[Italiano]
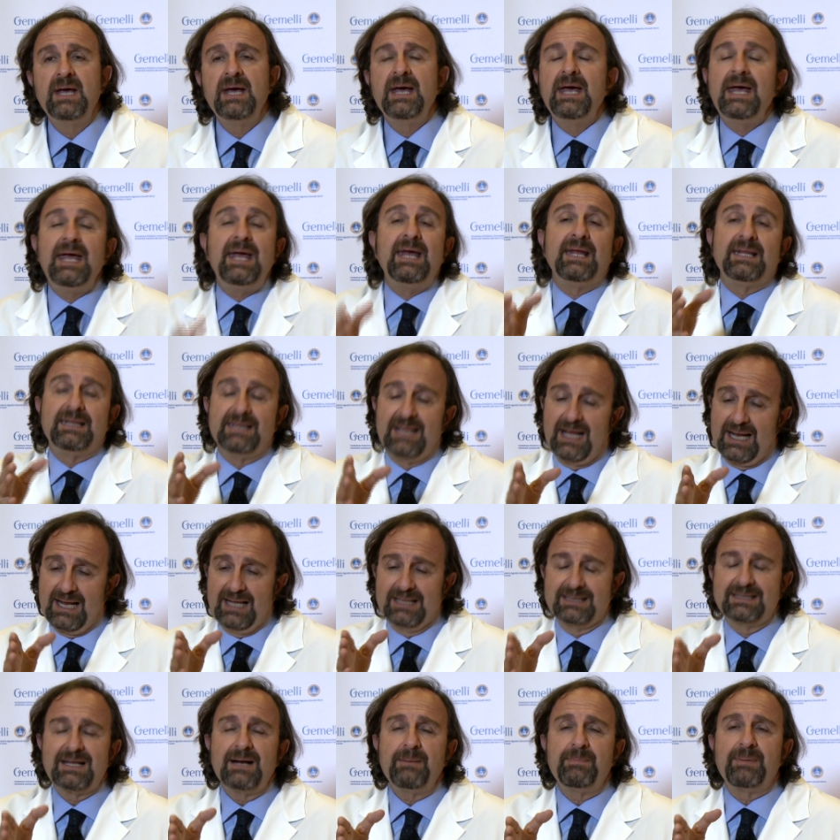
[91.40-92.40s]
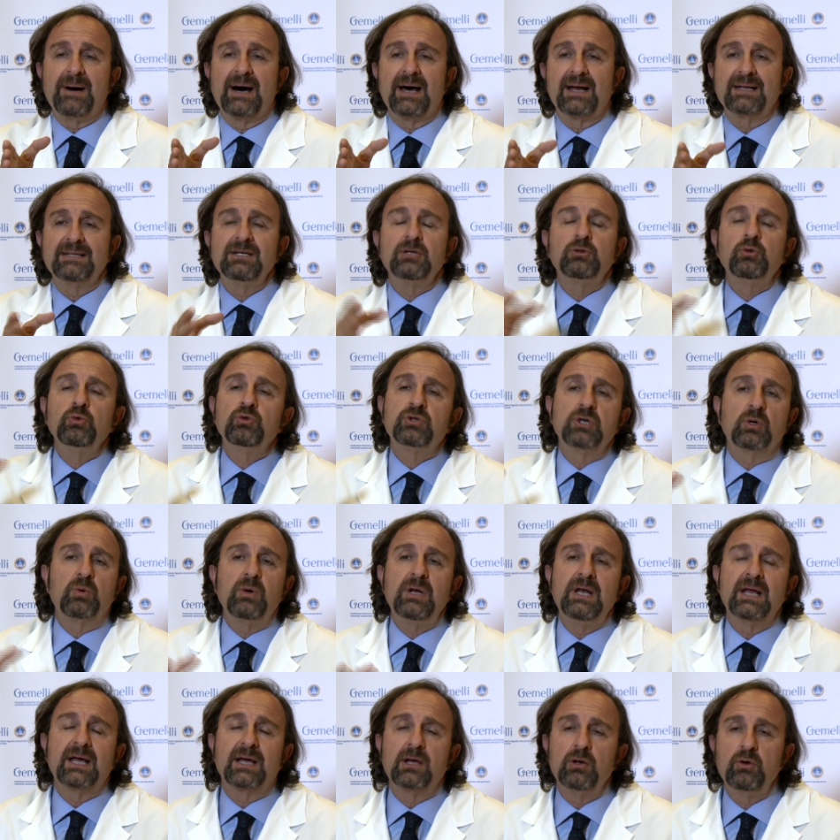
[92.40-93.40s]
e dall'altra parte tutte
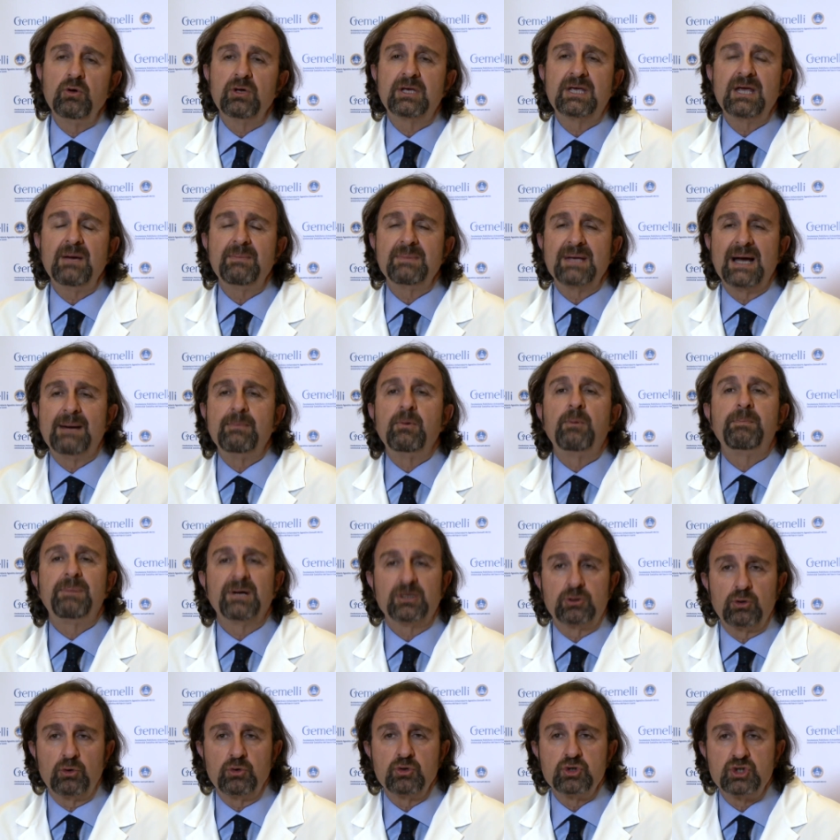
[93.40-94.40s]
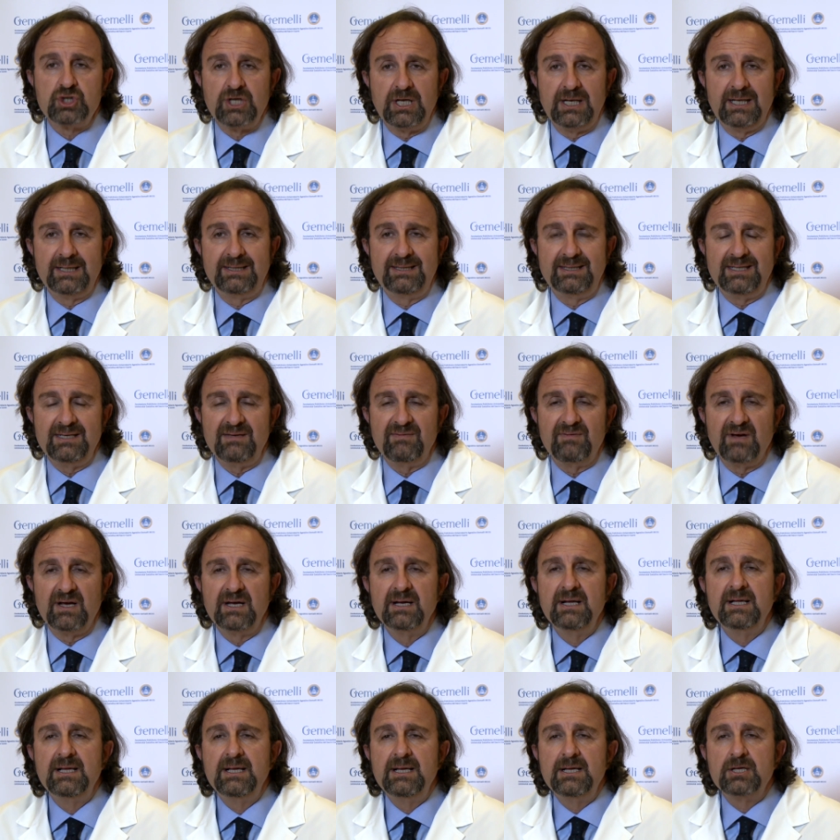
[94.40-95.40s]
quelle che noi chiamiamo patologie elettive,
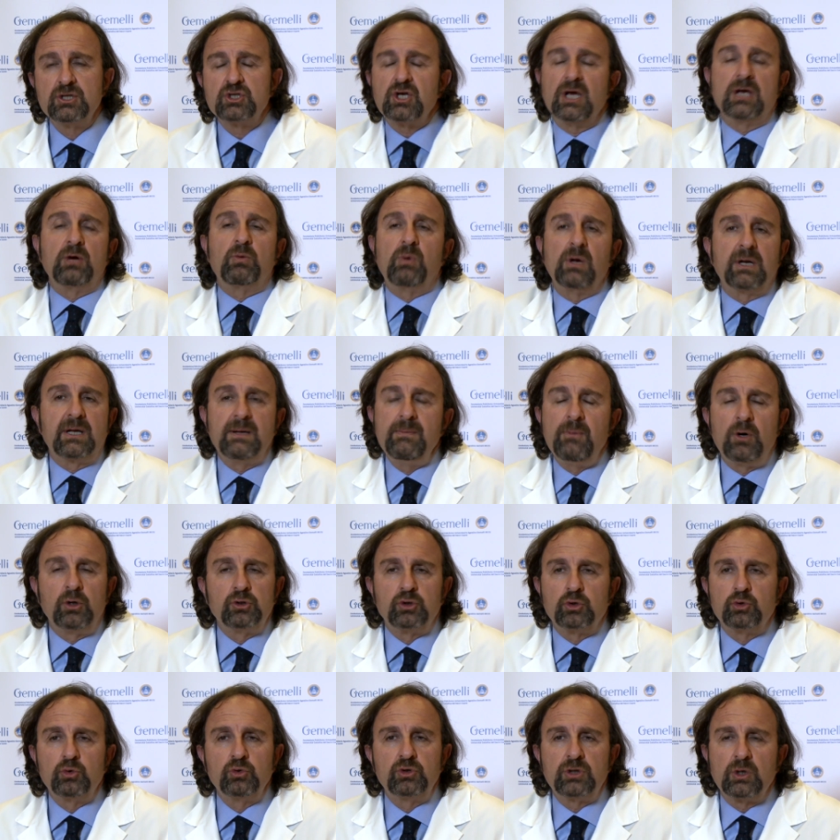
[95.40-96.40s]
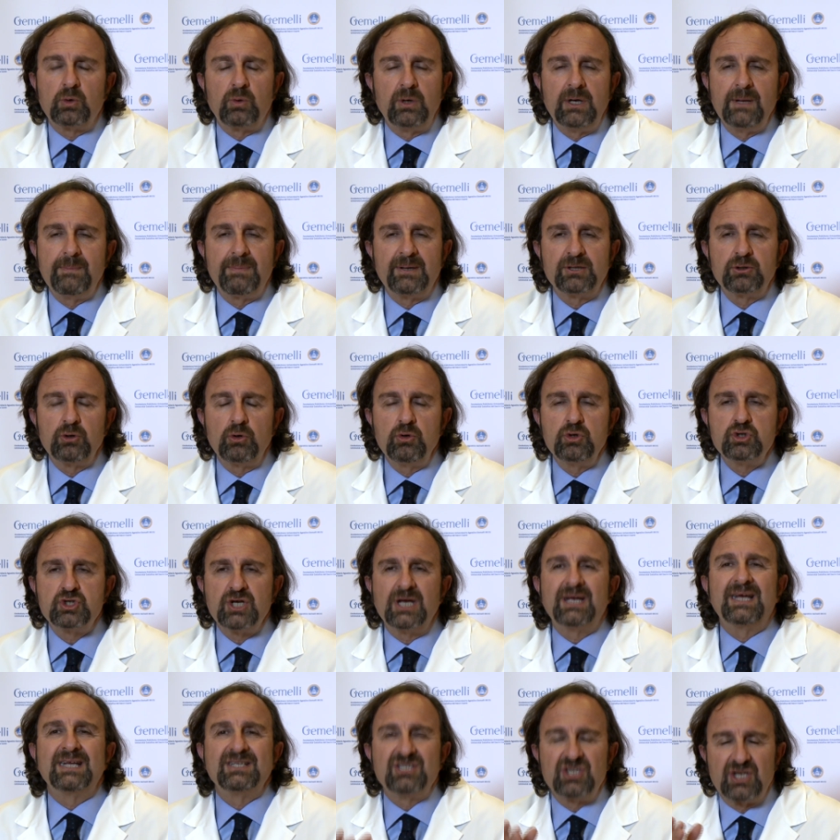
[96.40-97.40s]
cioè in qualche modo tutte quelle
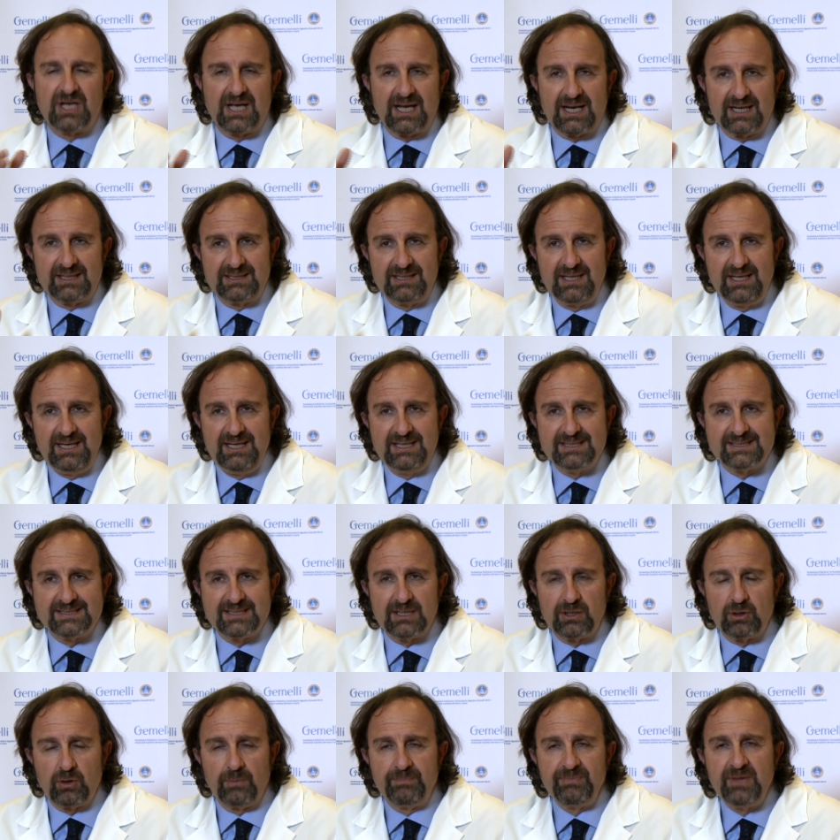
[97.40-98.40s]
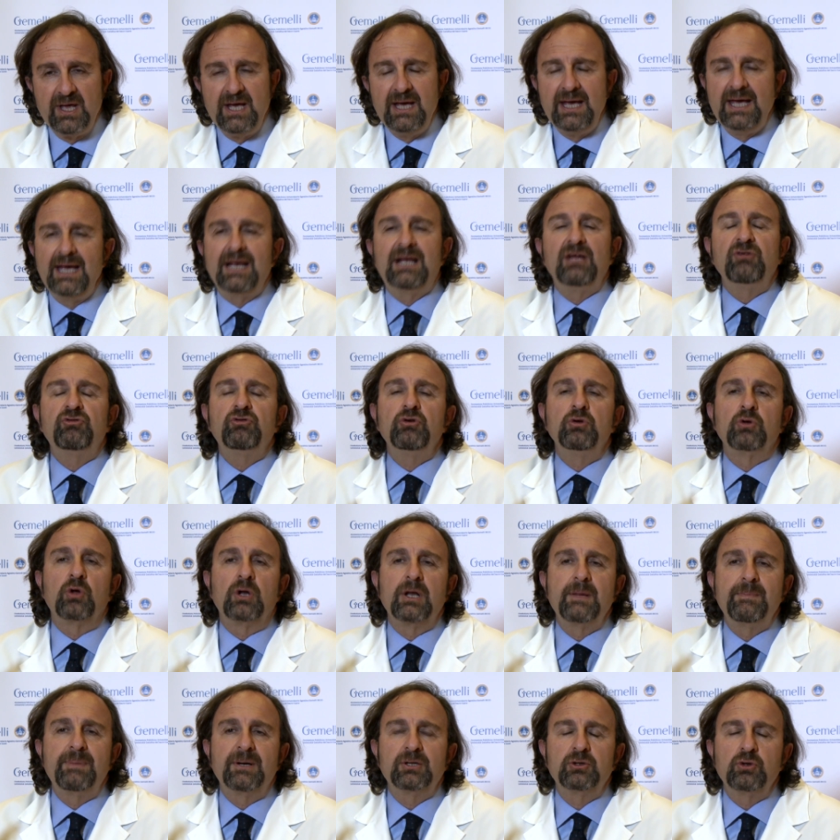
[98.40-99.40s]
patologie che ci caratterizzano e che sono
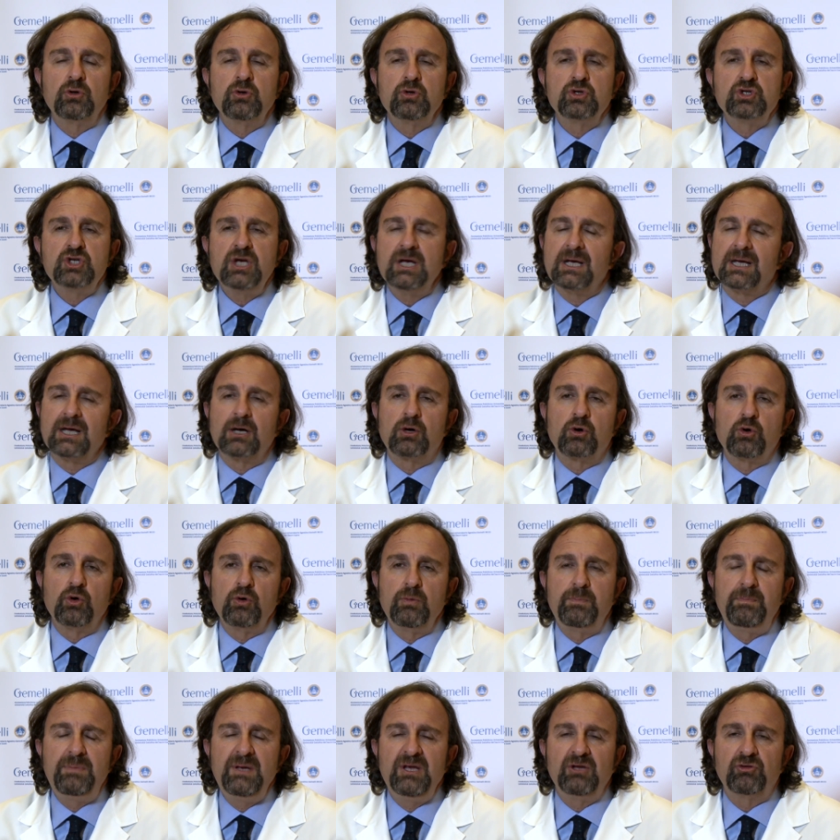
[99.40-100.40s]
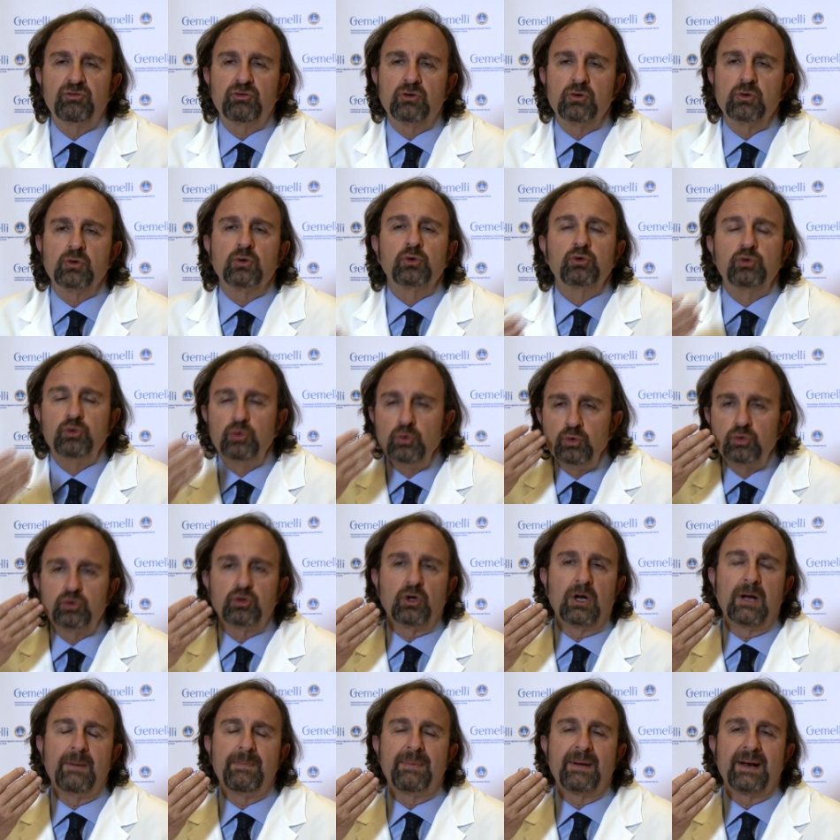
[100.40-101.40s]
le patologie che colpiscono
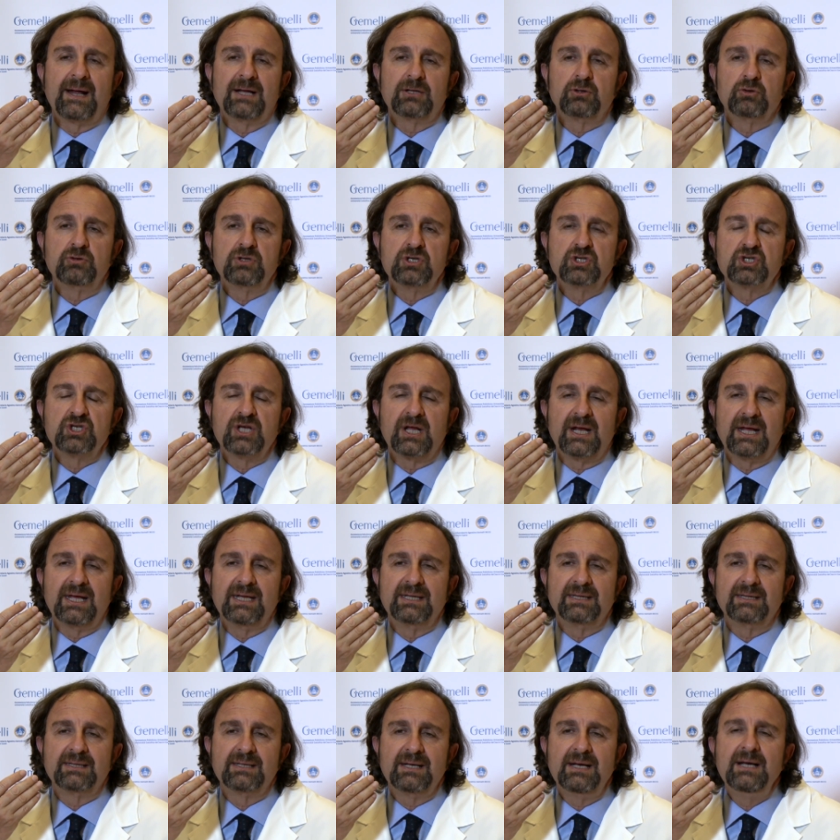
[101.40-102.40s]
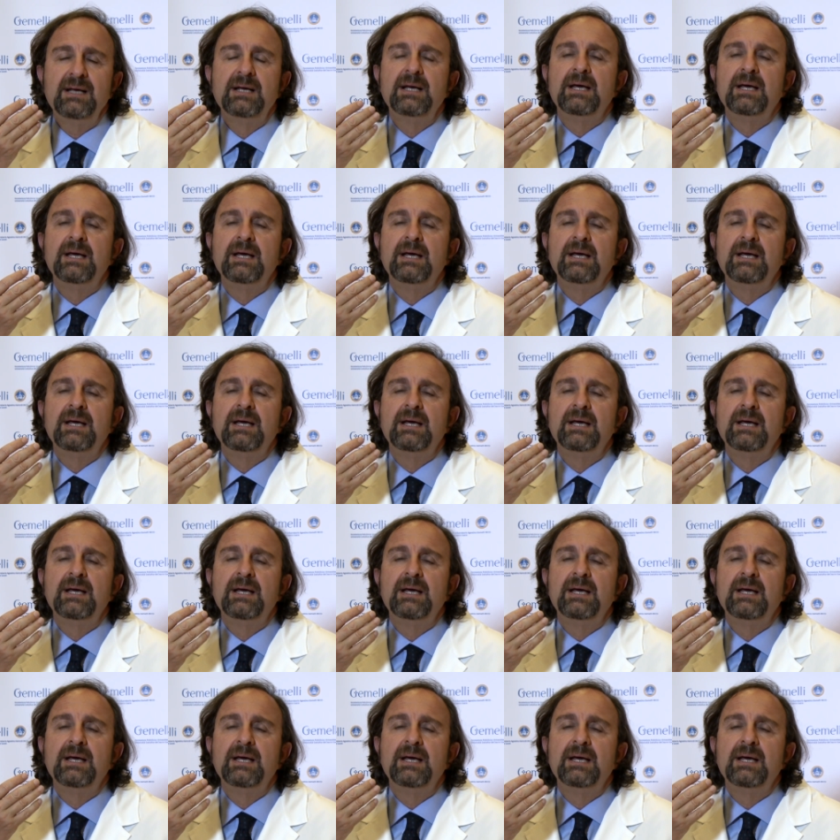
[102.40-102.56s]
tutto l'apparato digerente